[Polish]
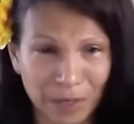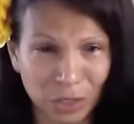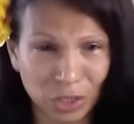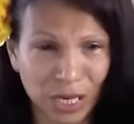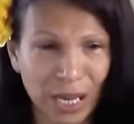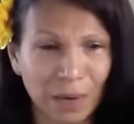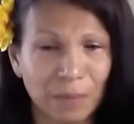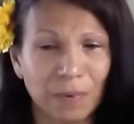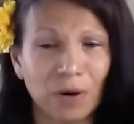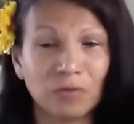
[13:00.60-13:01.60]
kształt
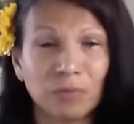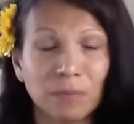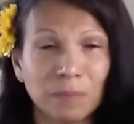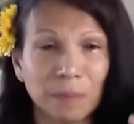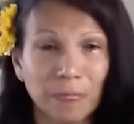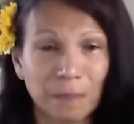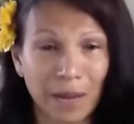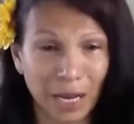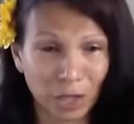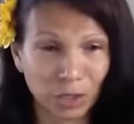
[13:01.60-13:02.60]
mojego drugiego
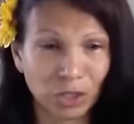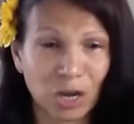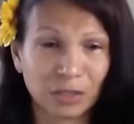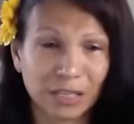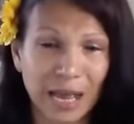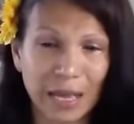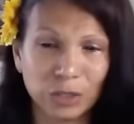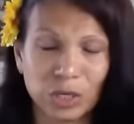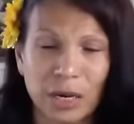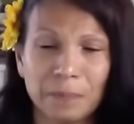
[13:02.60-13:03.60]
psa o
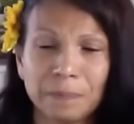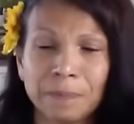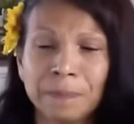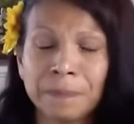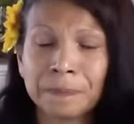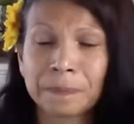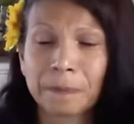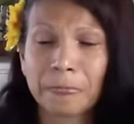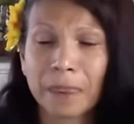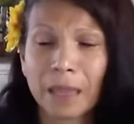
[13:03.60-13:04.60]
imieniu Tasza.
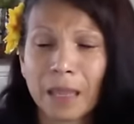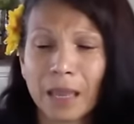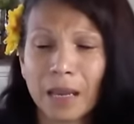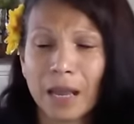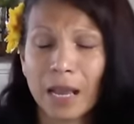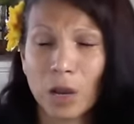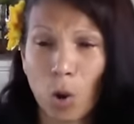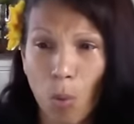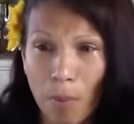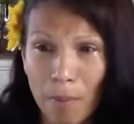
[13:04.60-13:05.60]
I
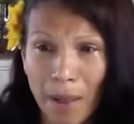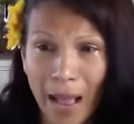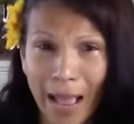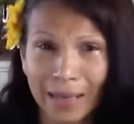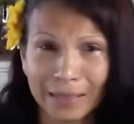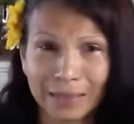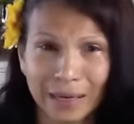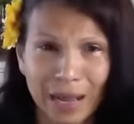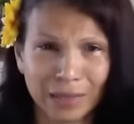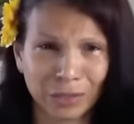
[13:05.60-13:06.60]
otwarłam moje
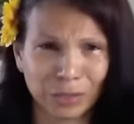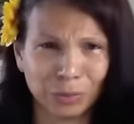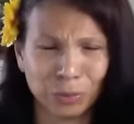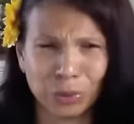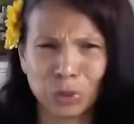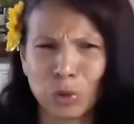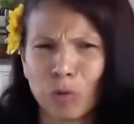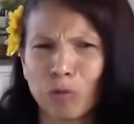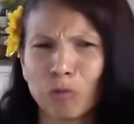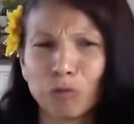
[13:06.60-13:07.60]
oczy i byłam
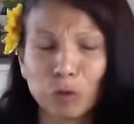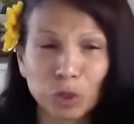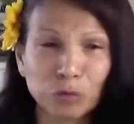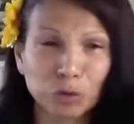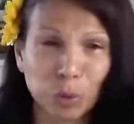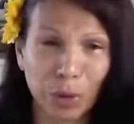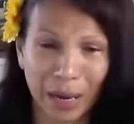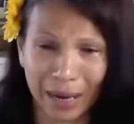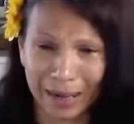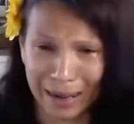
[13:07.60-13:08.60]
pełna
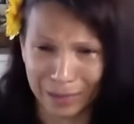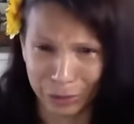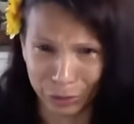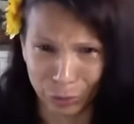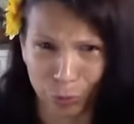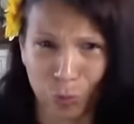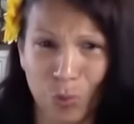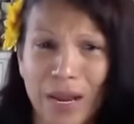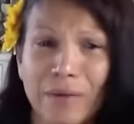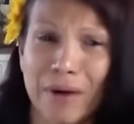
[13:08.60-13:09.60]
radości i po prostu
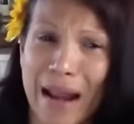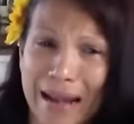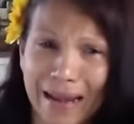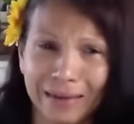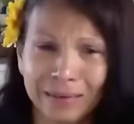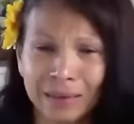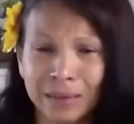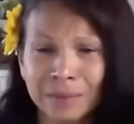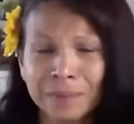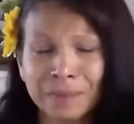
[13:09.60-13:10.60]
weszłam do środka.
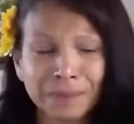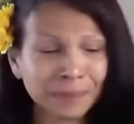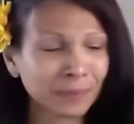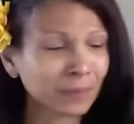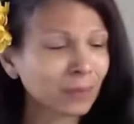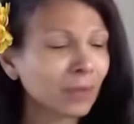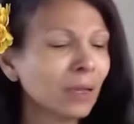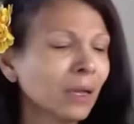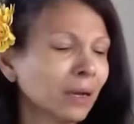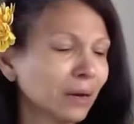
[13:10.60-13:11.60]

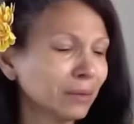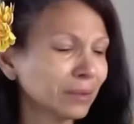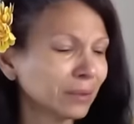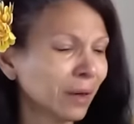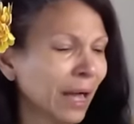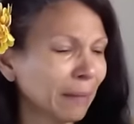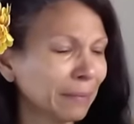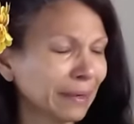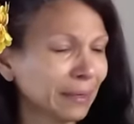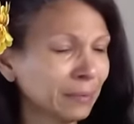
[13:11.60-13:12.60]
Byłam
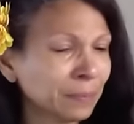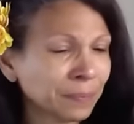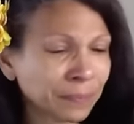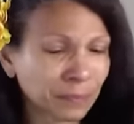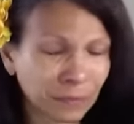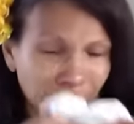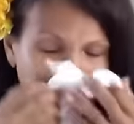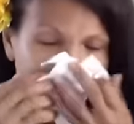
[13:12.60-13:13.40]
bardzo szczęśliwa.